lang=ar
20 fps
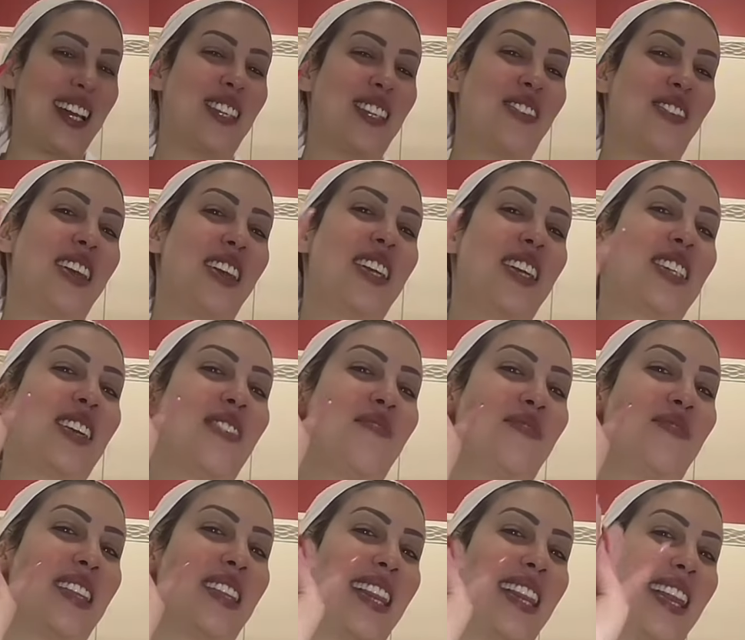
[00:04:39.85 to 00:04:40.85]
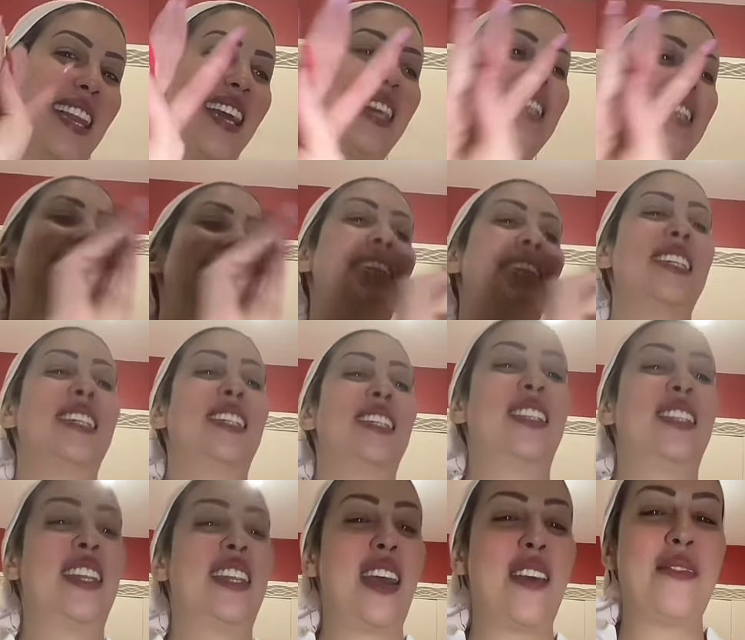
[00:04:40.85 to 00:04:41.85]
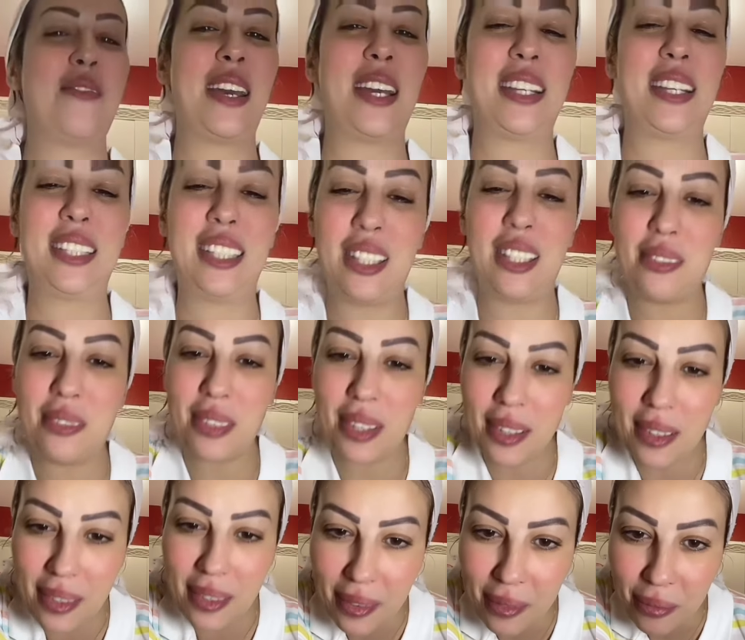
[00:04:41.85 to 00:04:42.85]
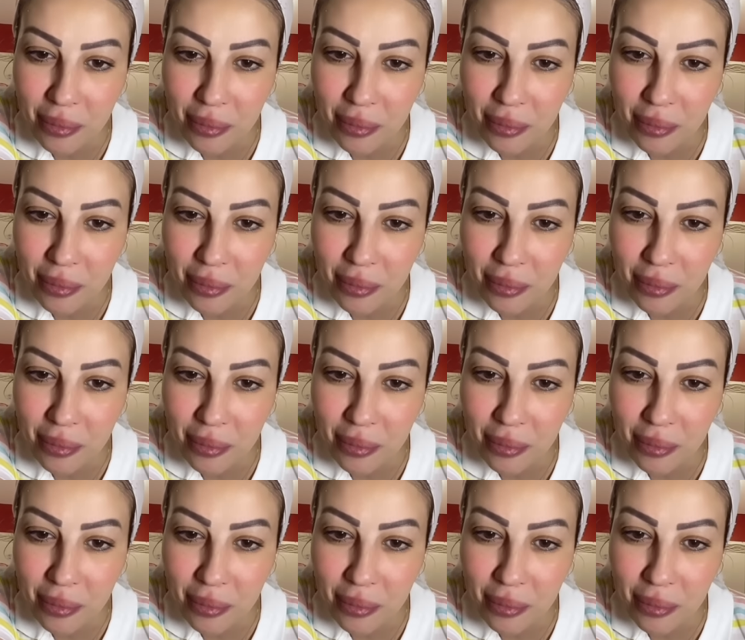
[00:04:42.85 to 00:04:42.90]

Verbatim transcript: الهدف هيثم ثلاثة ديال الدباديب